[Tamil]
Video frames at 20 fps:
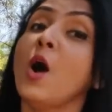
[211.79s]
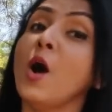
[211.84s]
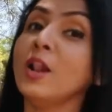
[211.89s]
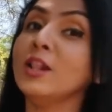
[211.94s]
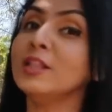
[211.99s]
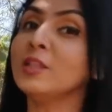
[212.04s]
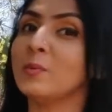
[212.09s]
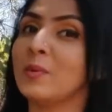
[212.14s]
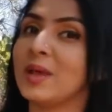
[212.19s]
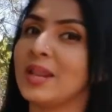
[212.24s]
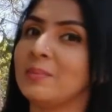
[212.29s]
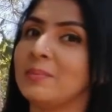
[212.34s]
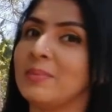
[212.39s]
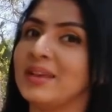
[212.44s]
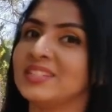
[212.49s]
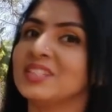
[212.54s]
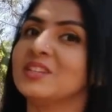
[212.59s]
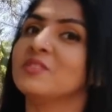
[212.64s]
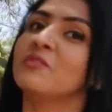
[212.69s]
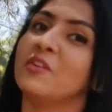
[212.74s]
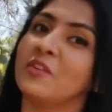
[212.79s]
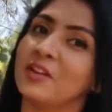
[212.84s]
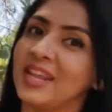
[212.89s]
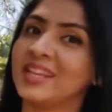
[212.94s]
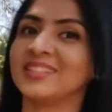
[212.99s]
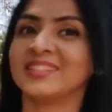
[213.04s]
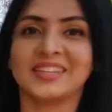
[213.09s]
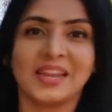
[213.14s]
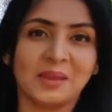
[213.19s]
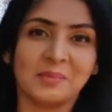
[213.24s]
ஆல் தி வெரி பெஸ்ட் ஃபார்
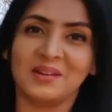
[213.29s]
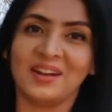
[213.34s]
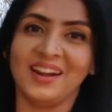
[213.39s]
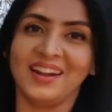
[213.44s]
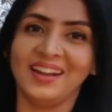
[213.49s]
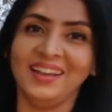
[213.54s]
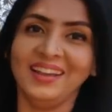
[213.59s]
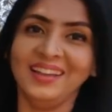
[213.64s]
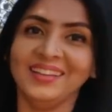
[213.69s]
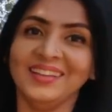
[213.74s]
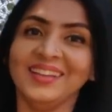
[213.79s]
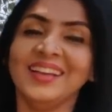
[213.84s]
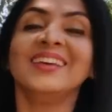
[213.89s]
நெக்ஸ்ட் டைம் ராணா